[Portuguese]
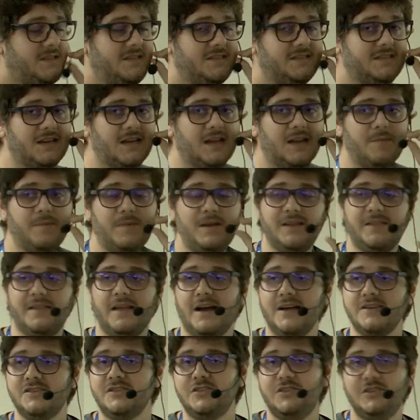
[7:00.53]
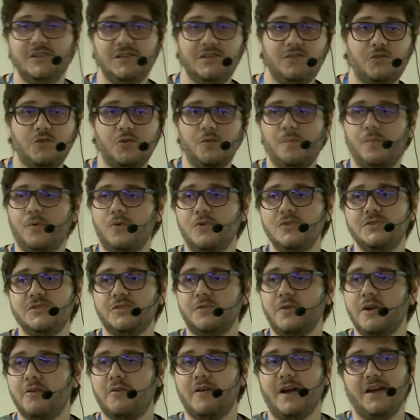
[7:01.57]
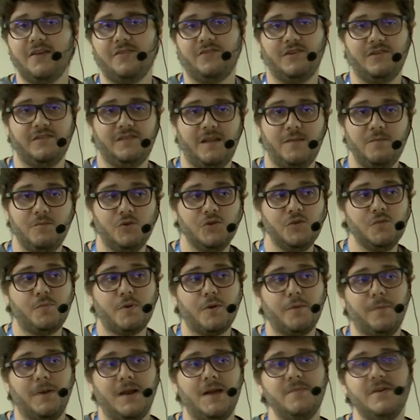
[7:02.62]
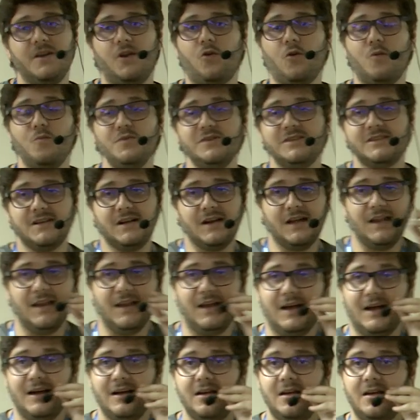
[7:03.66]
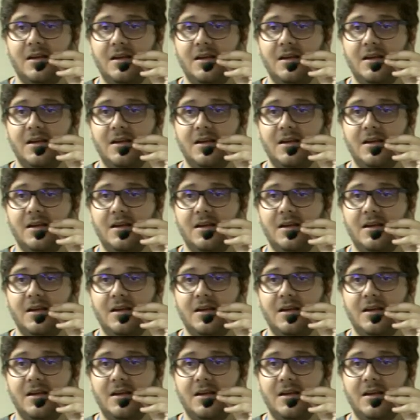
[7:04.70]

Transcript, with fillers: escalabilidade de throughput e request. A gente tem muito problema em como escalar.